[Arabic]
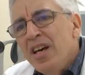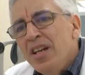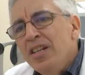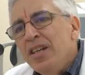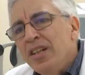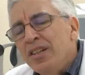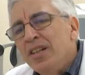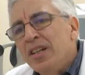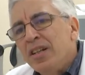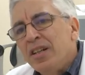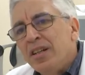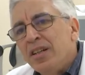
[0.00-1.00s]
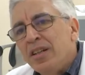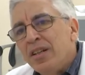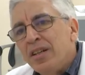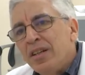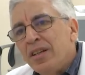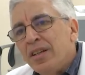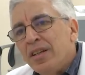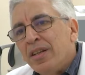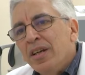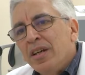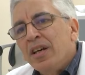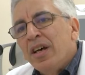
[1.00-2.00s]
يعني
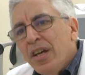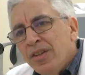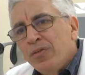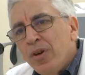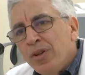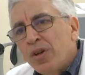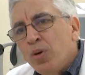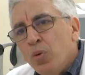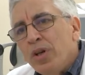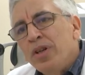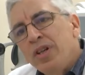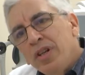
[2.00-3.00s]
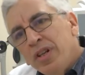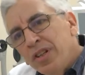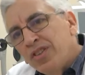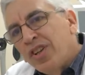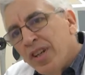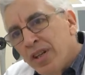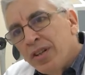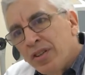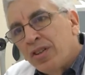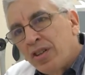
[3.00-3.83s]
الهدف هذاك هو لتصحيح